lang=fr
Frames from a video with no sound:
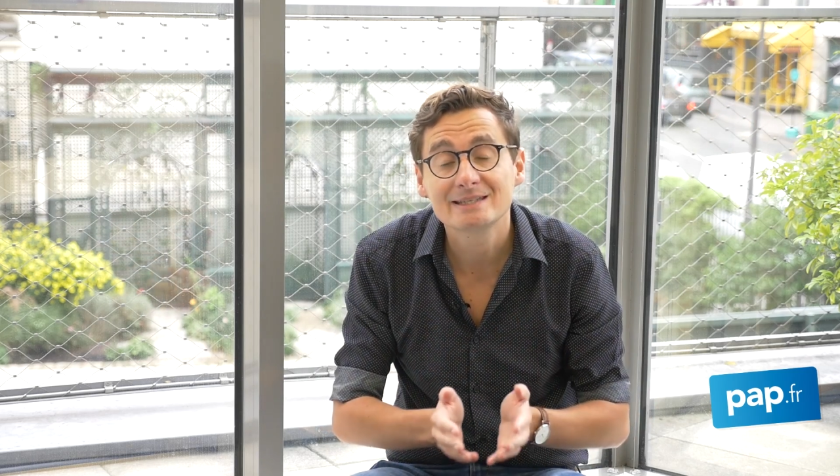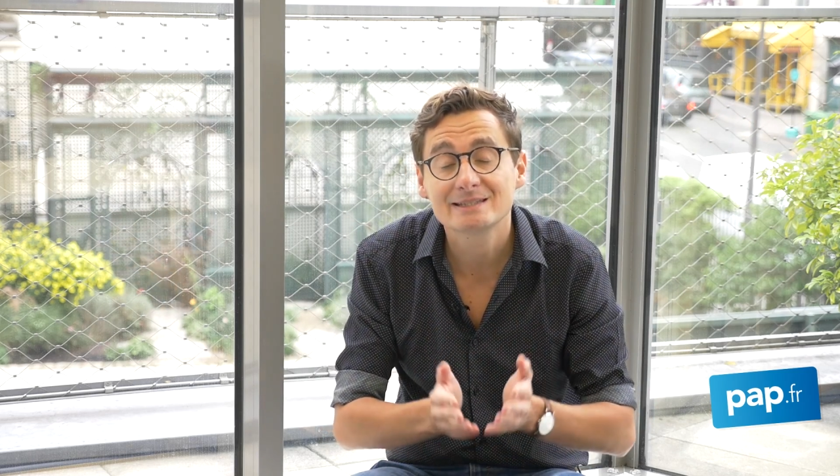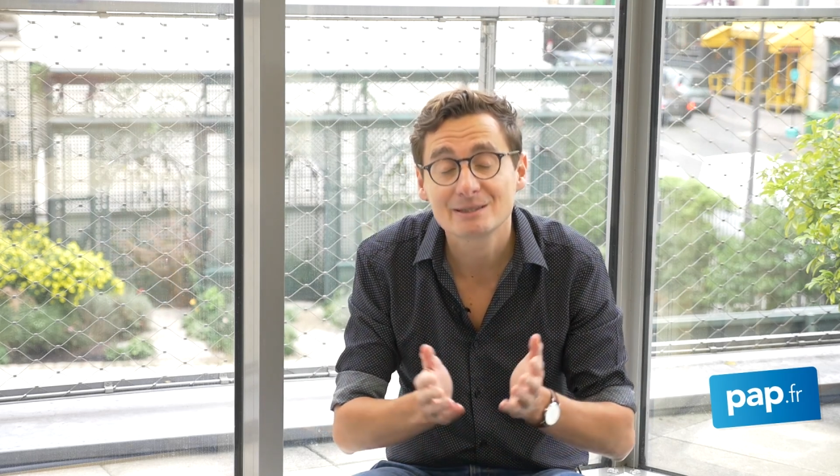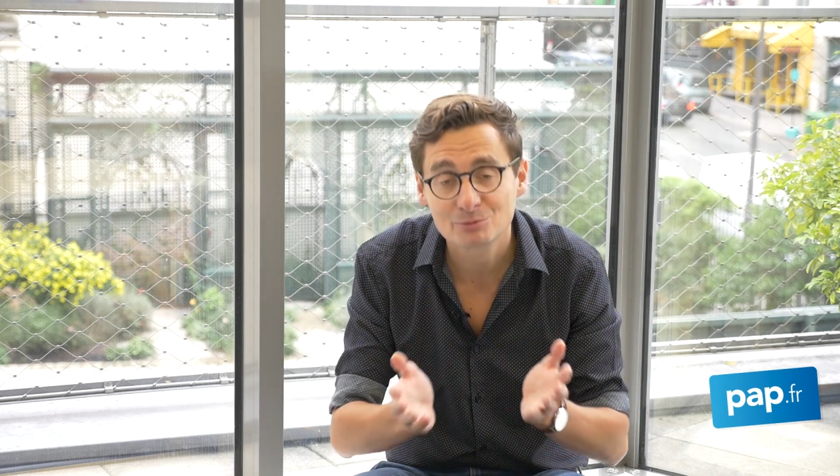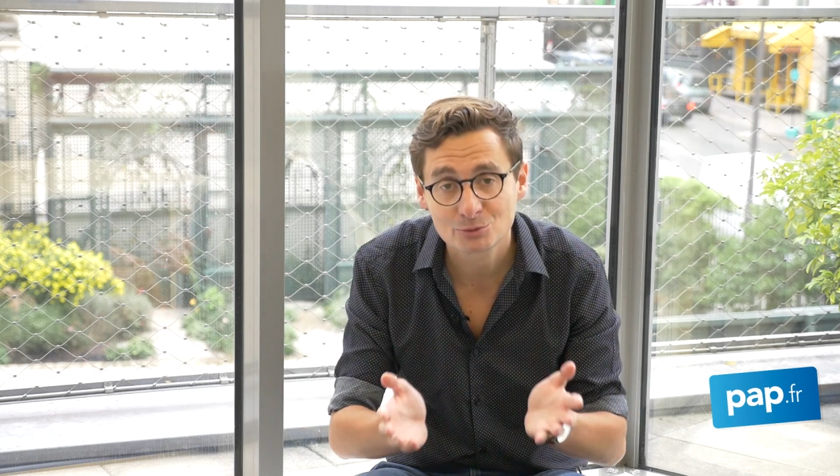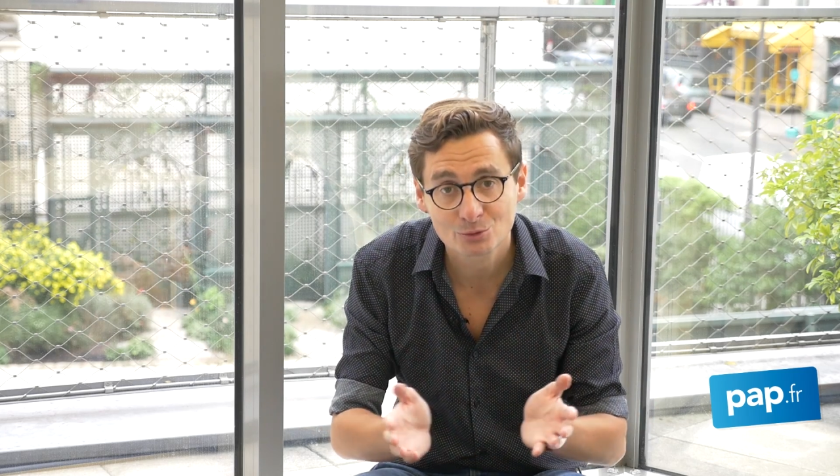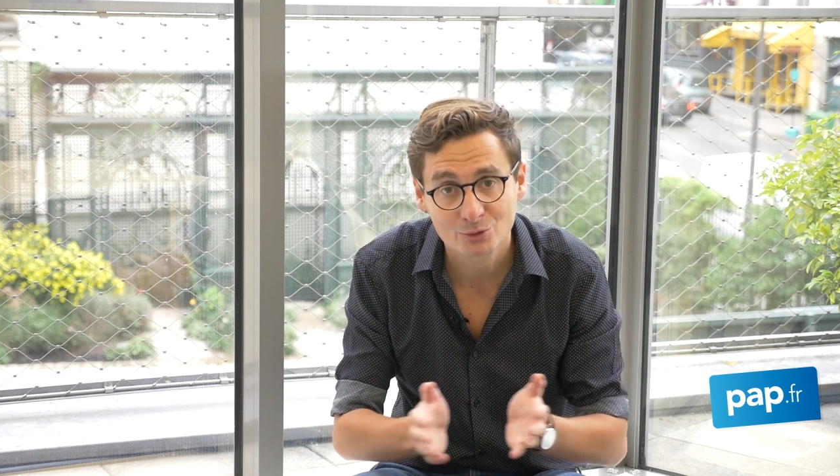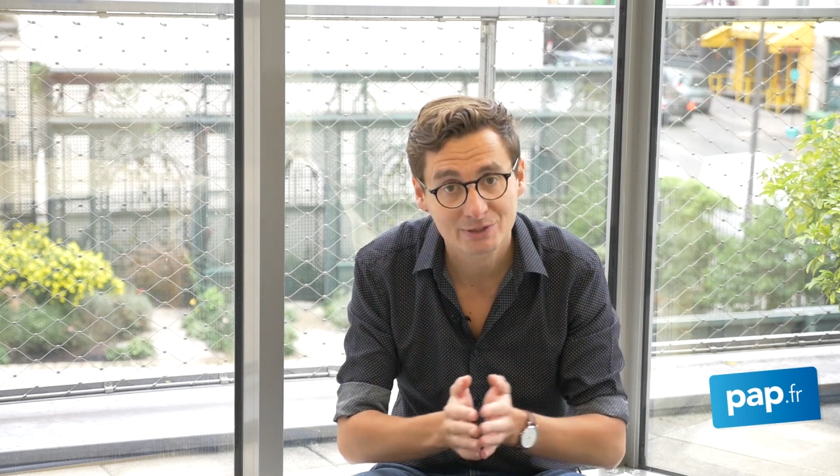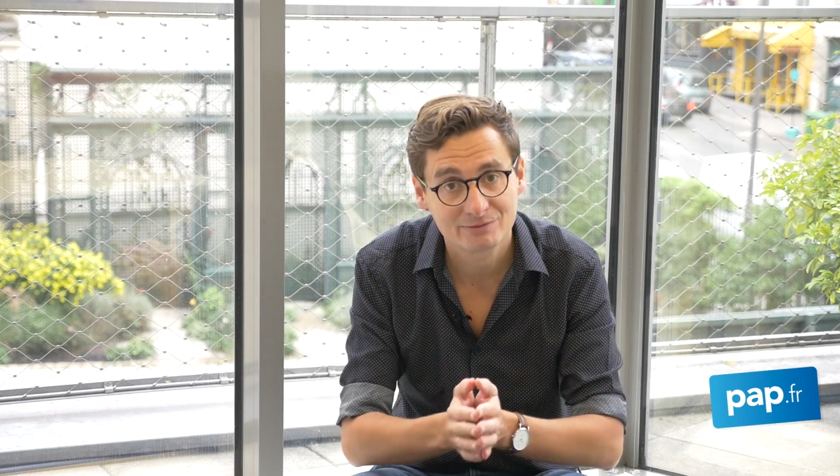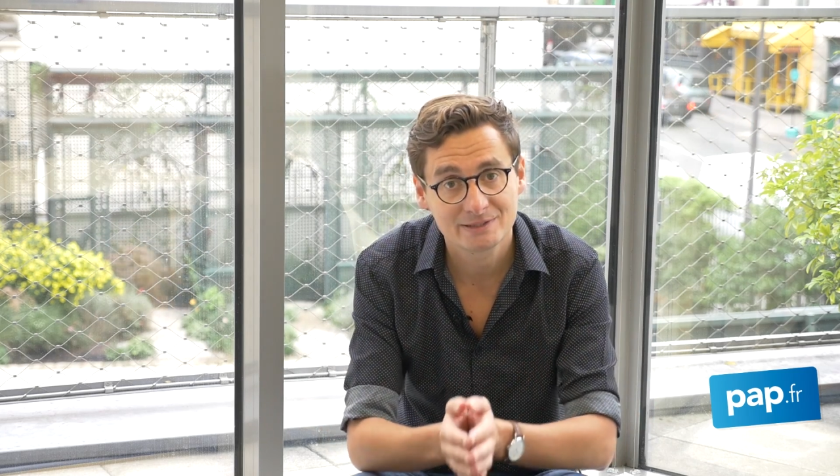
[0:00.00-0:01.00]
déception
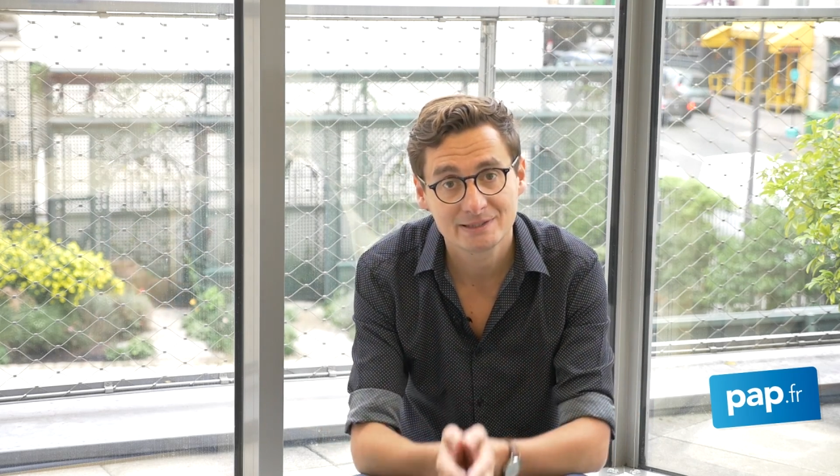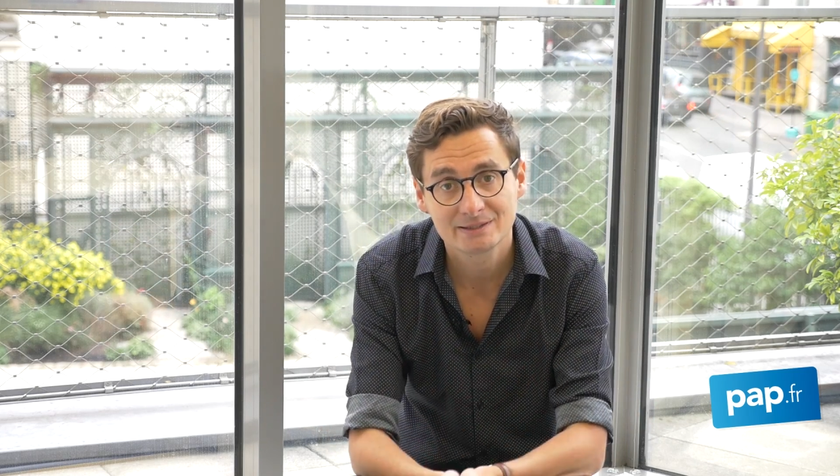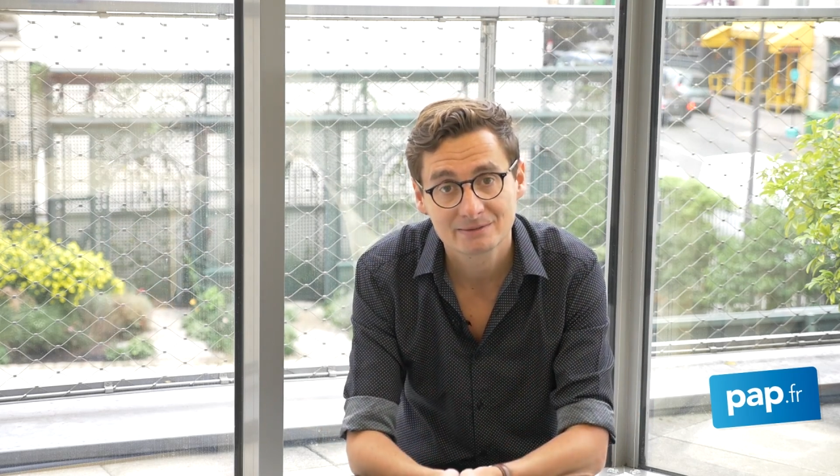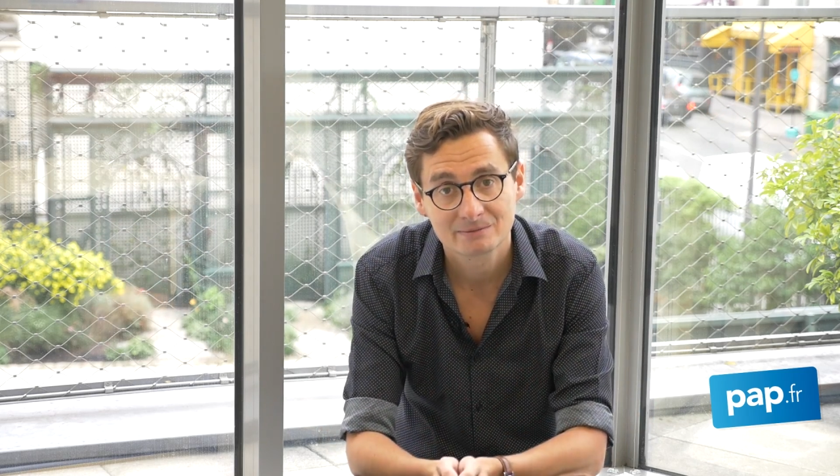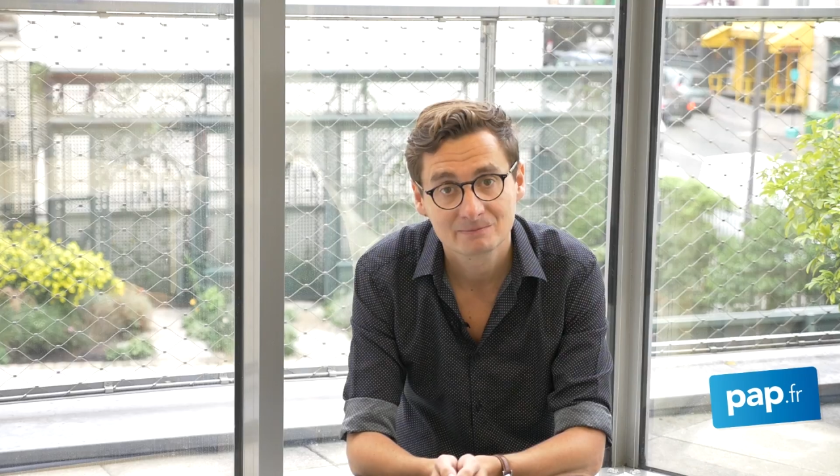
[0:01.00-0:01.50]
lors des visites.